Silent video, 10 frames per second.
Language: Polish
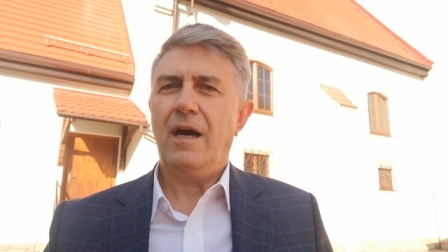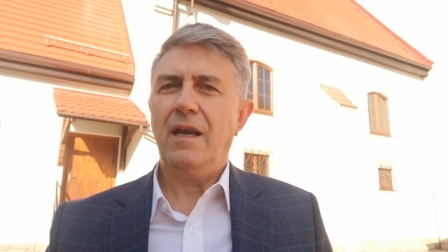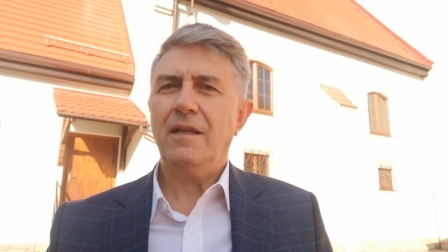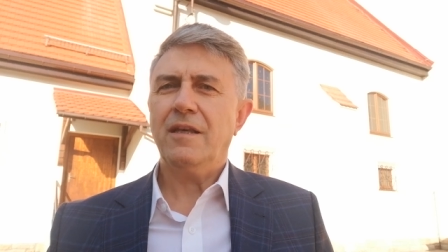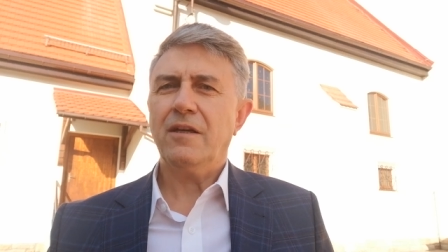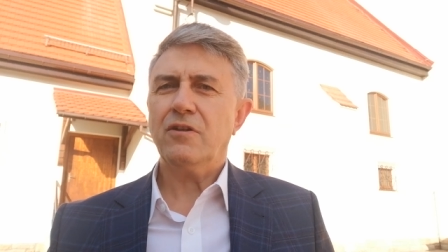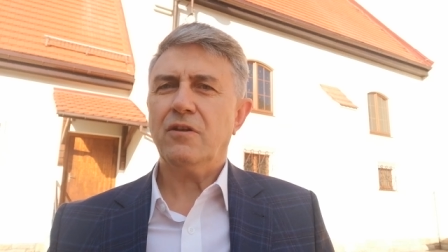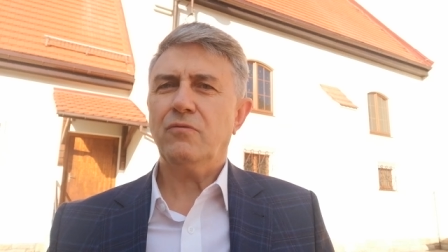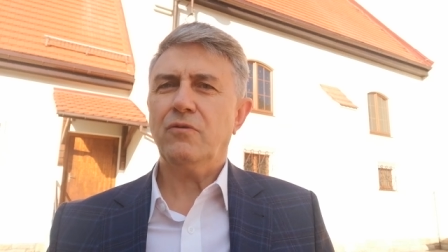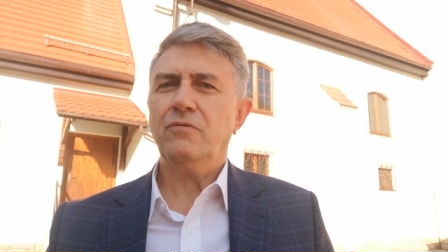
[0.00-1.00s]
ale także
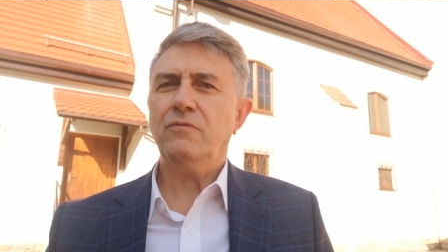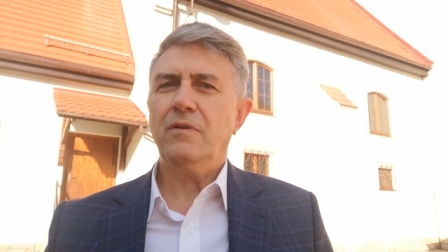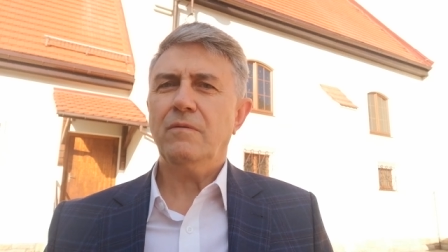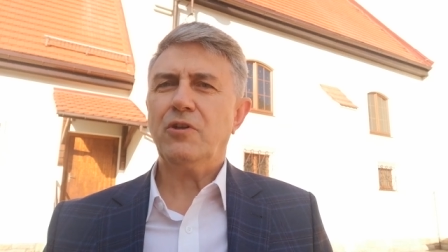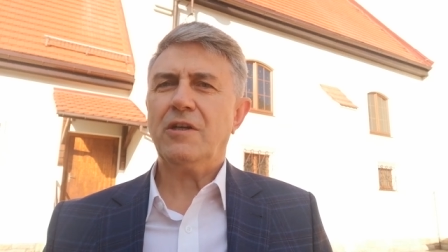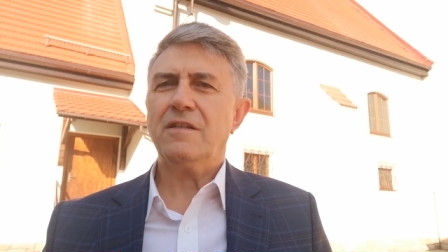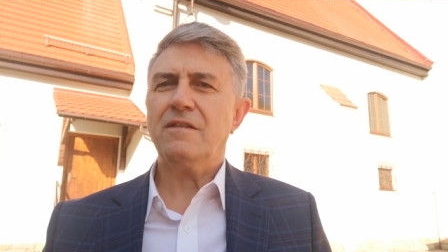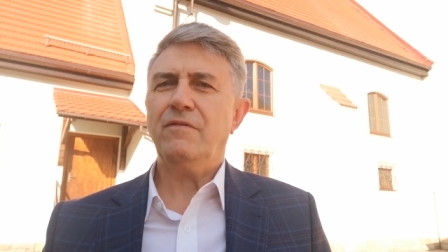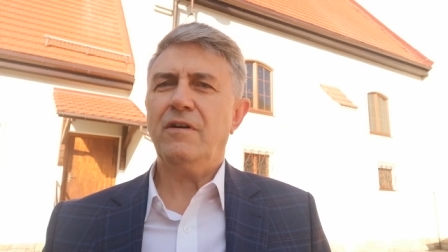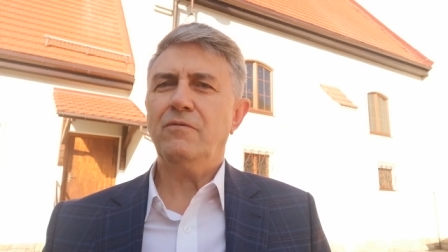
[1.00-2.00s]
którą
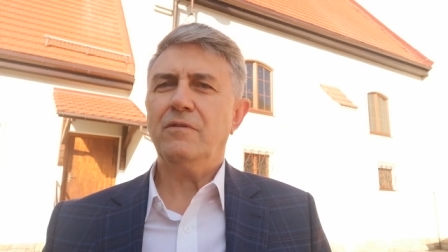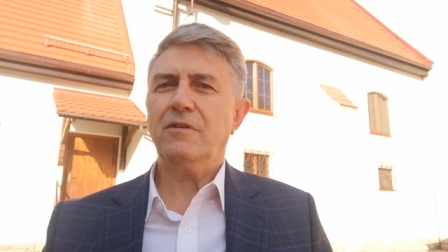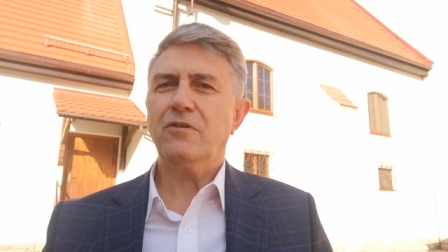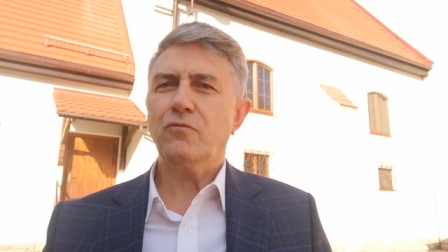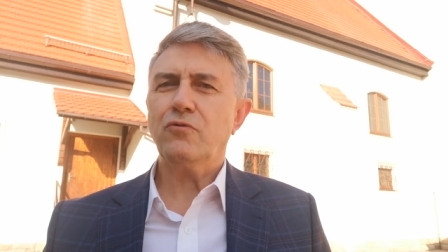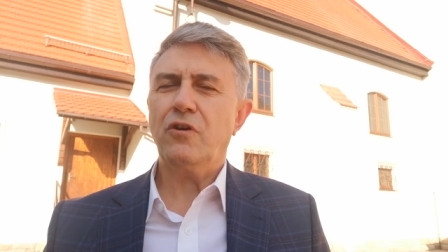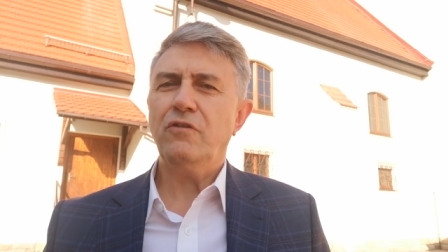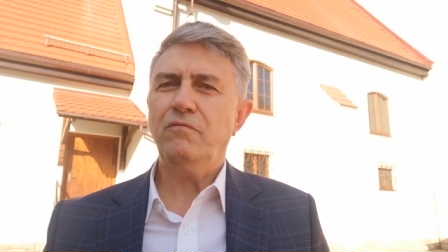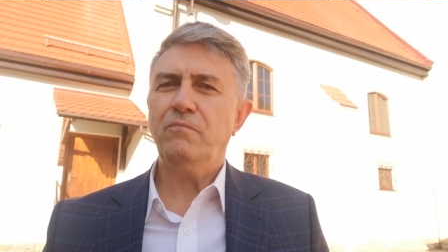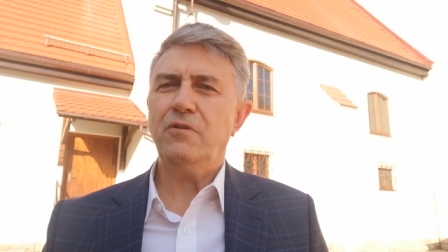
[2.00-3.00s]
przekazywał też
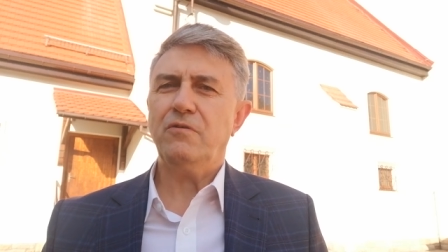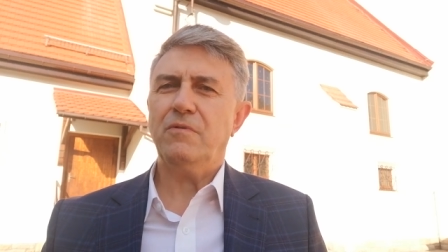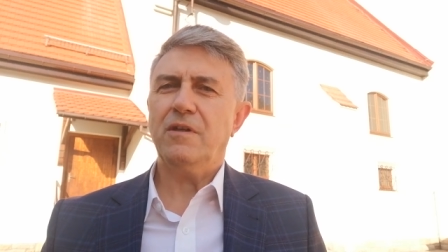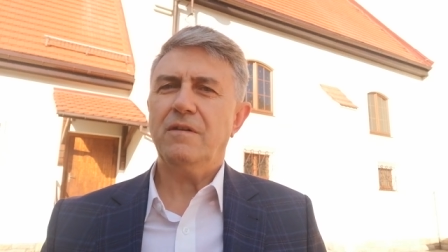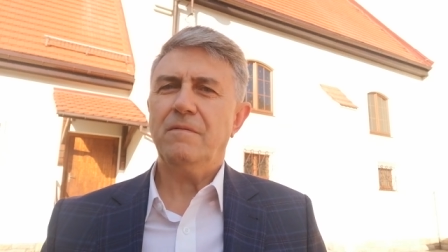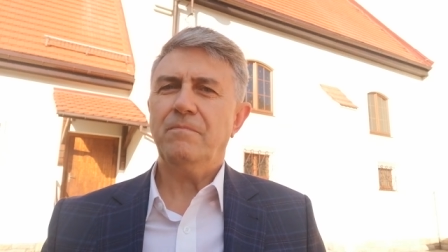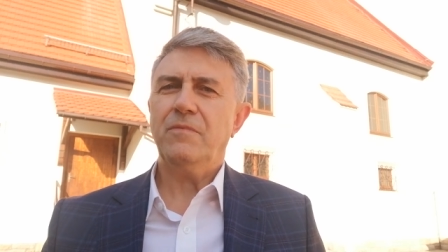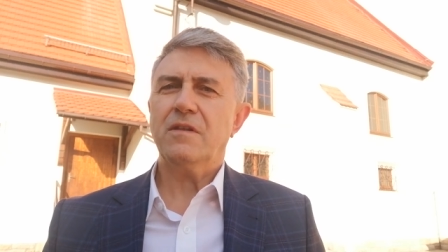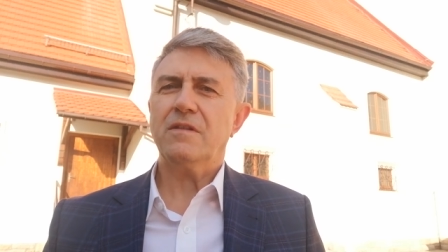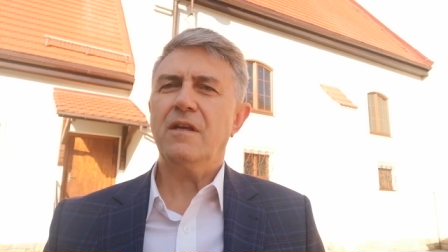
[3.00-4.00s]
uczony w piśmie,
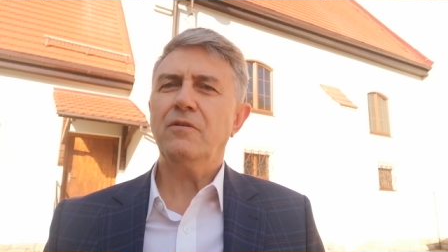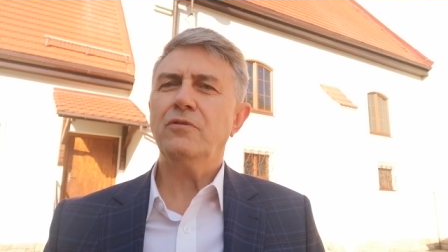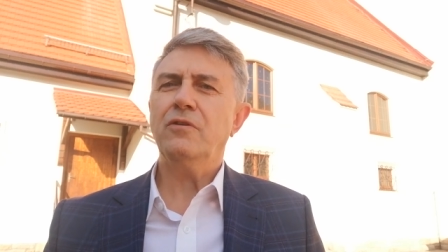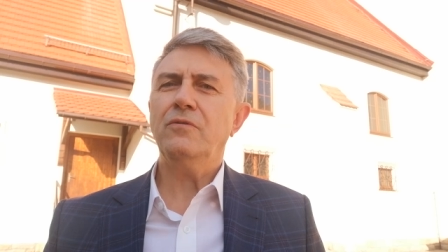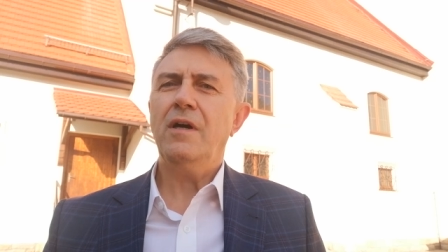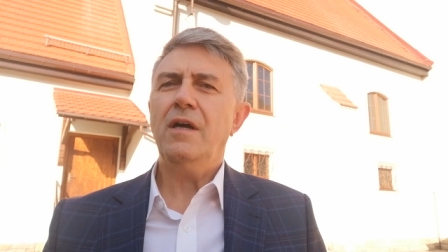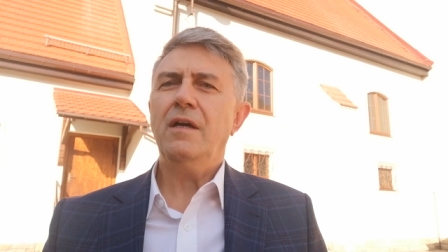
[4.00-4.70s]
jest nauką,